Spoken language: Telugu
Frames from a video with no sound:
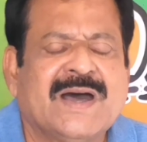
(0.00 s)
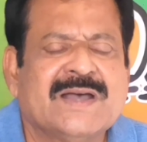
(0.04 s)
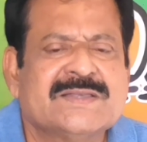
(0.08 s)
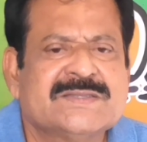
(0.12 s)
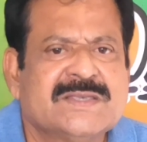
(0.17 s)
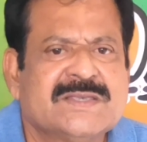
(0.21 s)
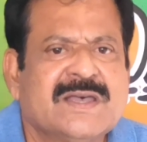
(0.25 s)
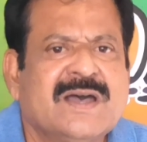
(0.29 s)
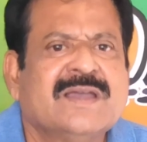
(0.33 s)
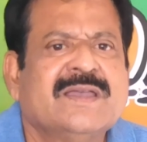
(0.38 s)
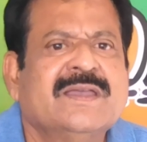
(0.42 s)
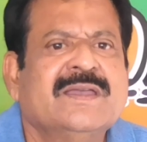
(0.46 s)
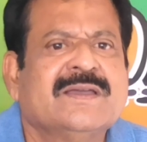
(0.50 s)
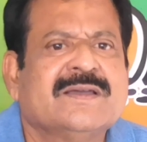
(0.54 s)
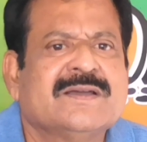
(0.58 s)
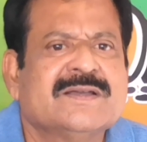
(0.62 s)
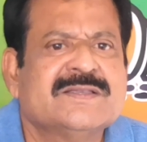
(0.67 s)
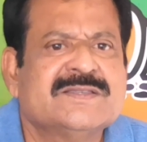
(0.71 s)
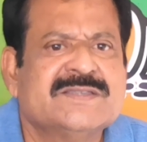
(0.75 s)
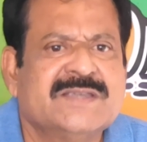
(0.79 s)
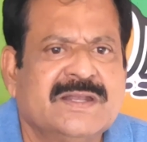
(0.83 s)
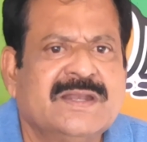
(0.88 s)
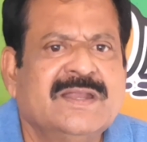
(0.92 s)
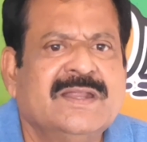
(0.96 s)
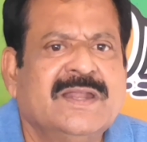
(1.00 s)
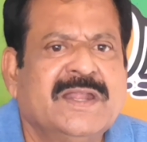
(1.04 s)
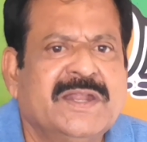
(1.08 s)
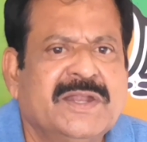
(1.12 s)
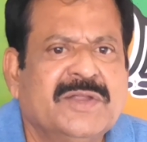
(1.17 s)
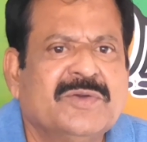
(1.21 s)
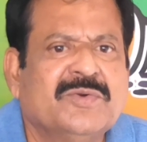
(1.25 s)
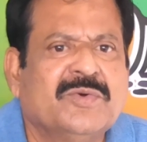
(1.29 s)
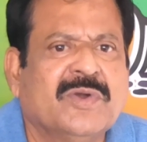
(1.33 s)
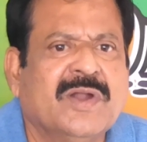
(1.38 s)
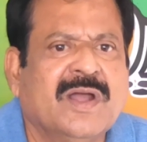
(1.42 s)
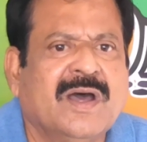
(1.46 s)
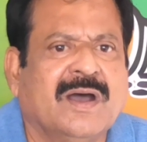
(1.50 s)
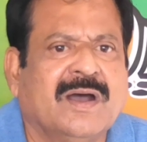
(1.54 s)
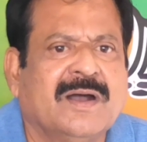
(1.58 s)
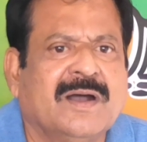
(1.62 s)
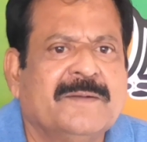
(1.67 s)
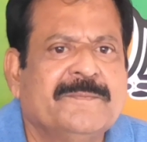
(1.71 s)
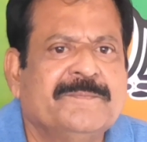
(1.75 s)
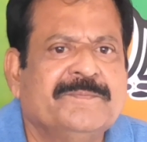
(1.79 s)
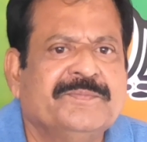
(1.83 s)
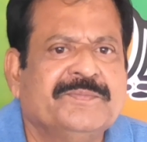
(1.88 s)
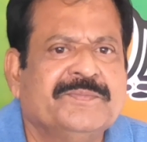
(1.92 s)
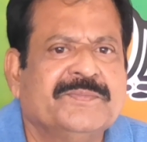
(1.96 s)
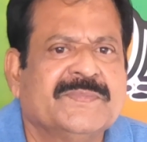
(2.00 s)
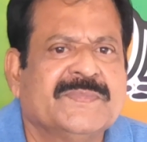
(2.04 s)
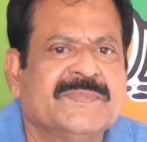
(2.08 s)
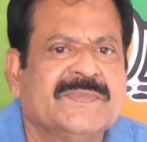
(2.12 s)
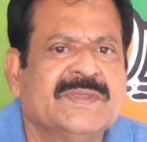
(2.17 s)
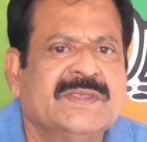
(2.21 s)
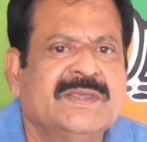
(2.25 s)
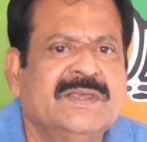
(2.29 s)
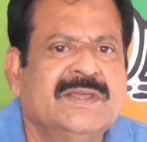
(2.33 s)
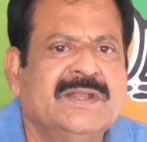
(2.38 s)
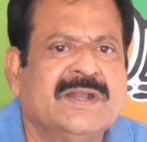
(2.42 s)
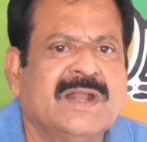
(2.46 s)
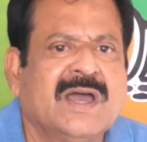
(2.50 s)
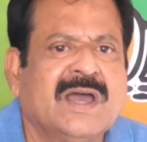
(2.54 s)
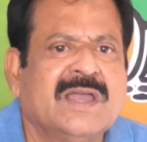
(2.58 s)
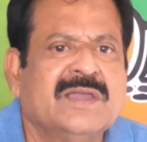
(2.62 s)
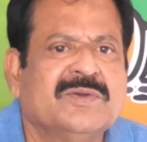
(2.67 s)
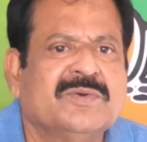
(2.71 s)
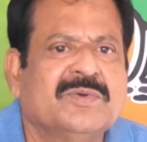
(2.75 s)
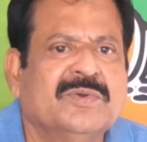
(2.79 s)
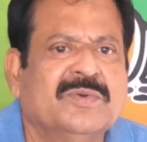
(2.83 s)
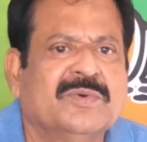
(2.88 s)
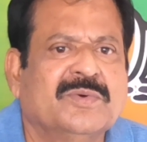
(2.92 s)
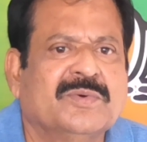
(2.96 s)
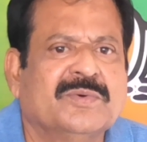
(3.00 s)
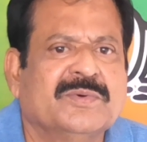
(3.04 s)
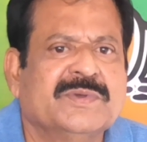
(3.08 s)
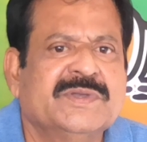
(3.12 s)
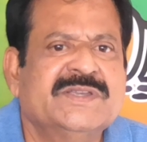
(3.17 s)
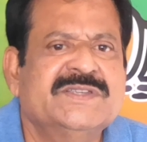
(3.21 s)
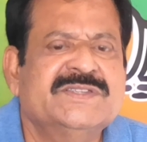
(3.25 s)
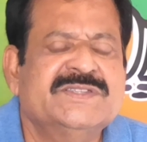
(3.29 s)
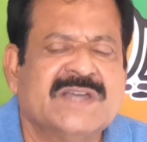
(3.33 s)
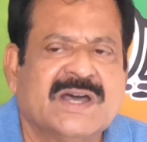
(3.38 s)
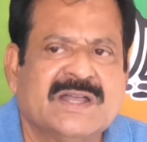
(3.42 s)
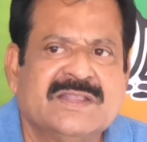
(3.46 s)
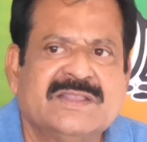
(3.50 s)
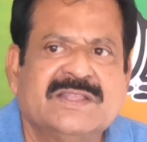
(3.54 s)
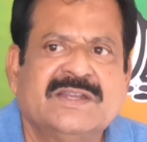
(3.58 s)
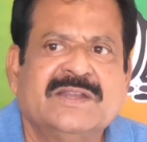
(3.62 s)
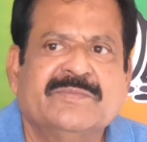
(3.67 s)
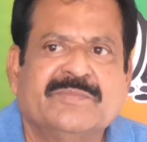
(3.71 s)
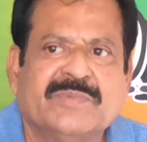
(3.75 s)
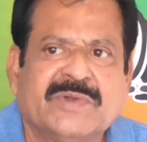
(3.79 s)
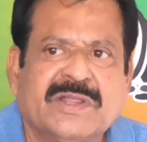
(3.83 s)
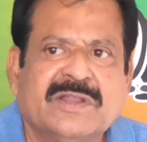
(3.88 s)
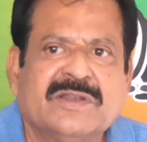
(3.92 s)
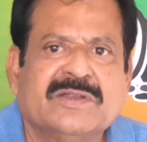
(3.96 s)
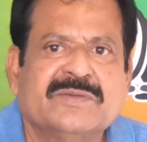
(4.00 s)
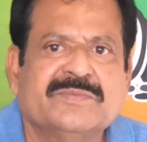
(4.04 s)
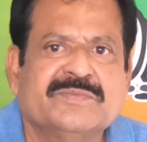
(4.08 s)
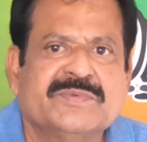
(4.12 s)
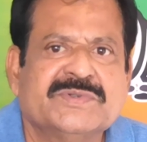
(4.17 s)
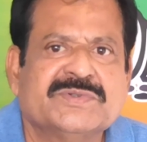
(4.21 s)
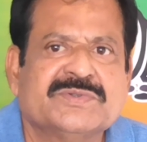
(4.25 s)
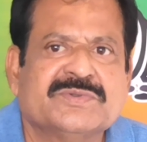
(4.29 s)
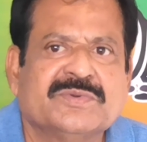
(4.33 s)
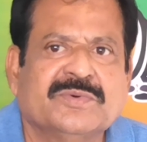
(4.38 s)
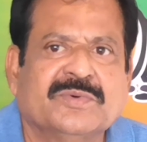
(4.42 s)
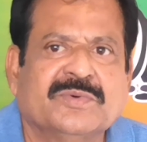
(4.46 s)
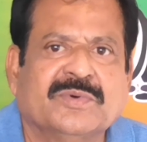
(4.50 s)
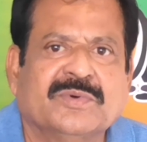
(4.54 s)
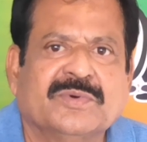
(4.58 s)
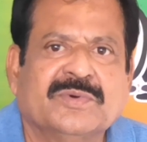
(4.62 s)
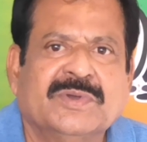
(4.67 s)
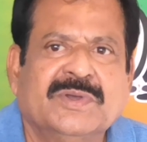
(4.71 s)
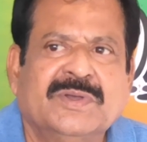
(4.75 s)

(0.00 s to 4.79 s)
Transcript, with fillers: అసాంఘిక చర్యలన్నీ కూడా ఈ నాయకులు ఈ జాతిని ప్రేరేపిస్తూ